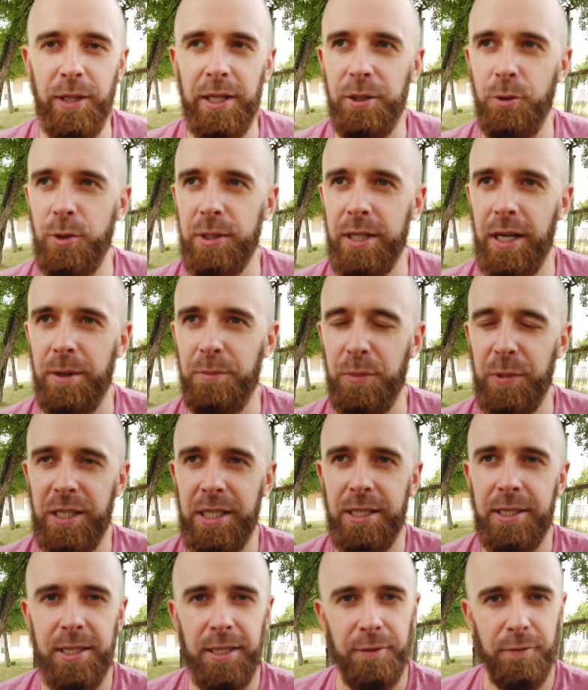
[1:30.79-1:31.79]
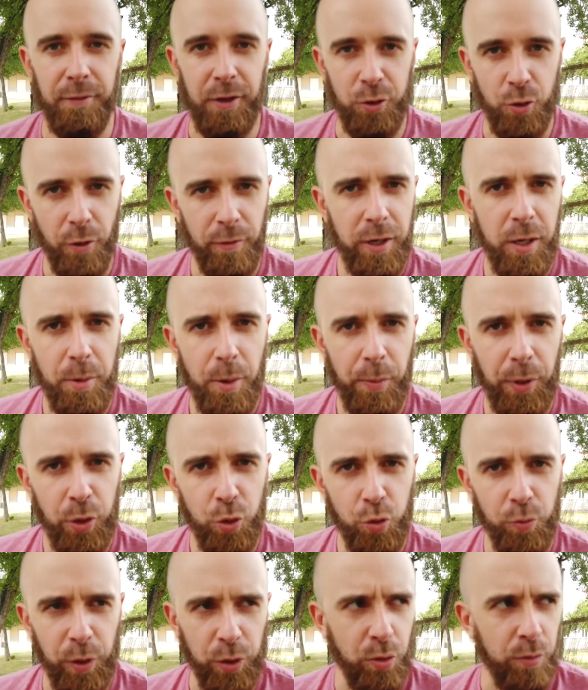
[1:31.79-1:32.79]
да, то есть а птицы в одно время
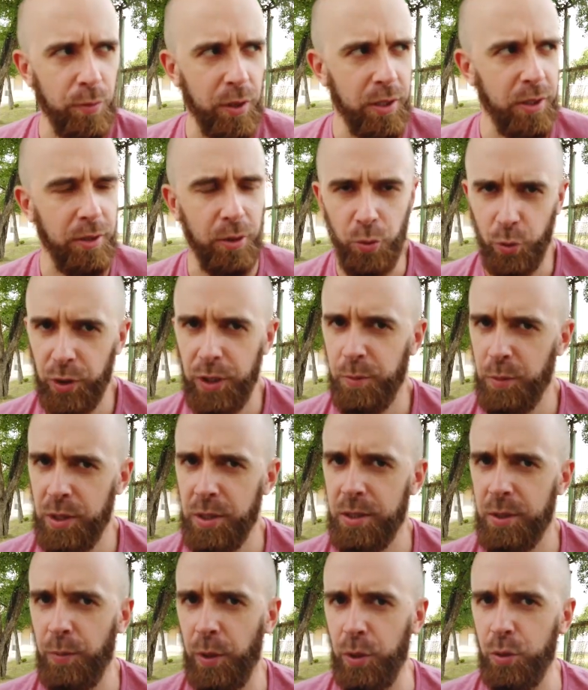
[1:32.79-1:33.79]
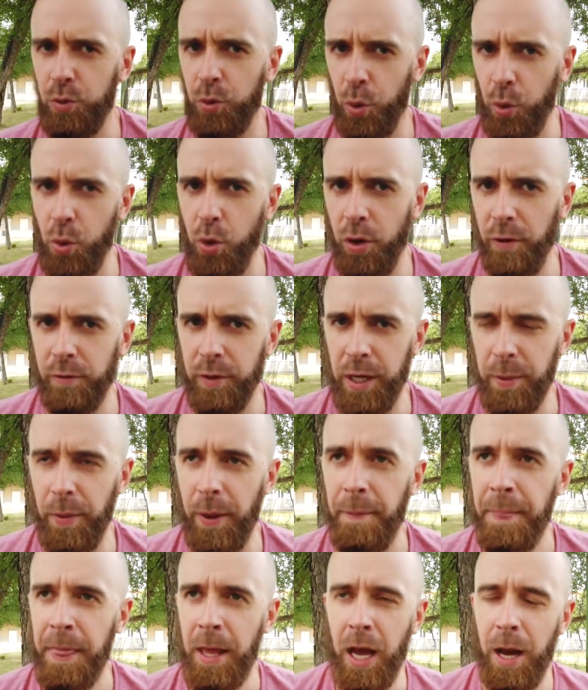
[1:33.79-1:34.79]
поют, потом какие-то другие птицы поют в другое
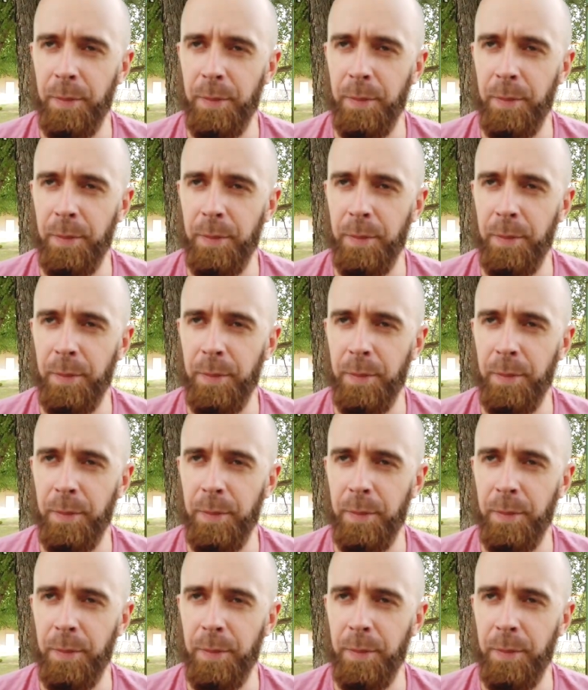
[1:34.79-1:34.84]
время,